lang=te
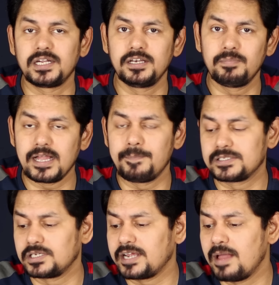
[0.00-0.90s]
థర్టీన్
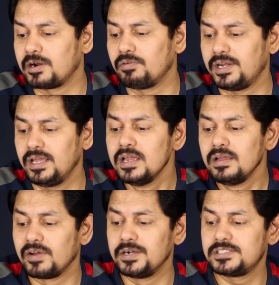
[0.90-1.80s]
పిక్సల్ కెమెరా ఉంటే
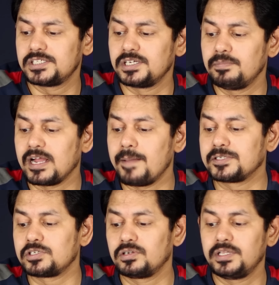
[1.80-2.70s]
ఫ్రంట్ సిక్స్టీన్
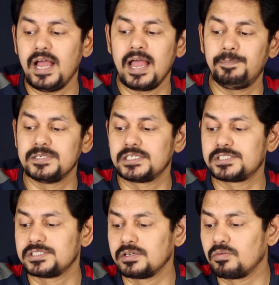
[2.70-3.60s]
పిక్సల్ ఉంటుంది ఐపీ
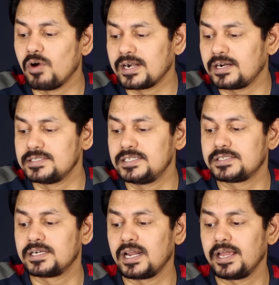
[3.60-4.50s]
సిక్స్టీ సెవెన్ వాటర్
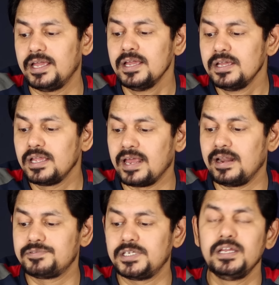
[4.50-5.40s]
రెసిస్టెంట్ అలాగే
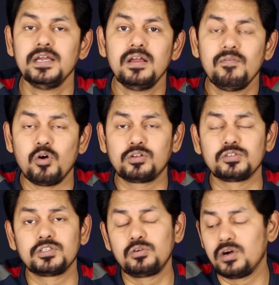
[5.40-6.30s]
ఎన్ఎఫ్సి ఫోర్
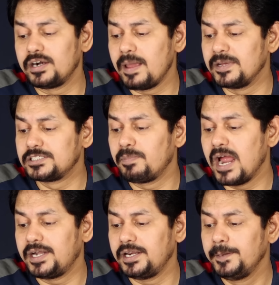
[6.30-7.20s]
థౌసండ్ టూ హండ్రెడ్ ఎంహెచ్
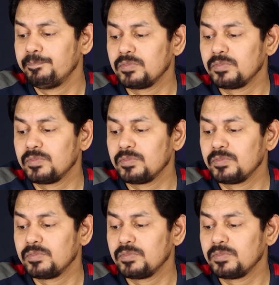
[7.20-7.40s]
బ్యాటరీ